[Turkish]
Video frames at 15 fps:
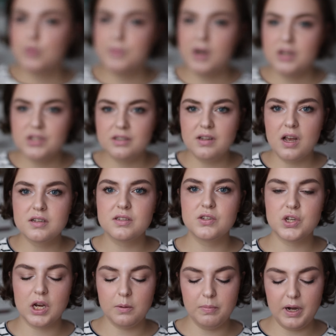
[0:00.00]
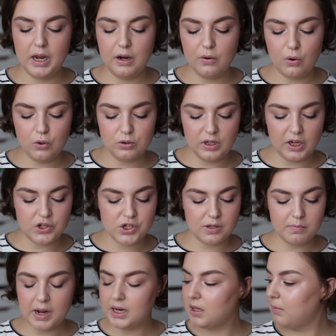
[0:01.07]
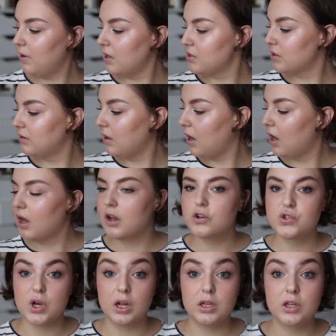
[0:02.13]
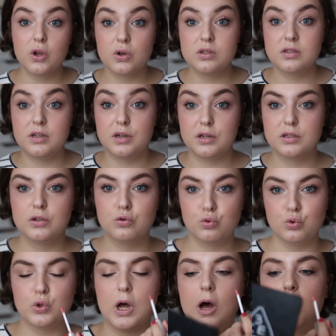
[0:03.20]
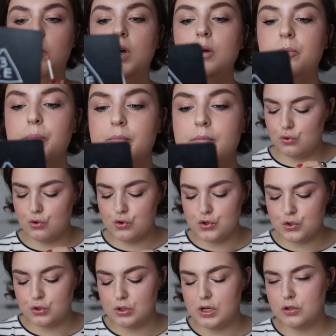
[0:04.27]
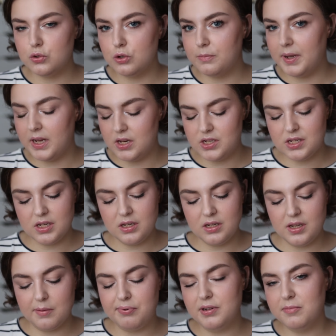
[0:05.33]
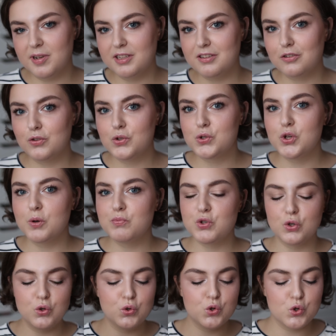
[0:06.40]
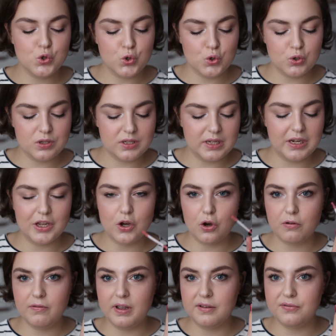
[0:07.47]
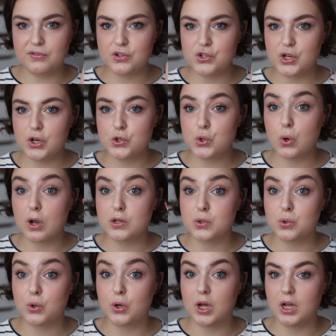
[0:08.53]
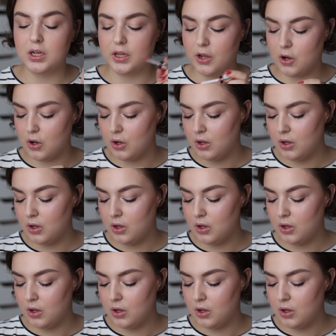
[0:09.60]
Bu birazcık daha sıcak bir renk olduğu için belki birazcık daha canlı gösterir dudağımı. Ruj üstüne sürmek için yapılmadığını düşünüyorum. Çünkü ruju siliyor ve fırçaya çok az ürün alıyor.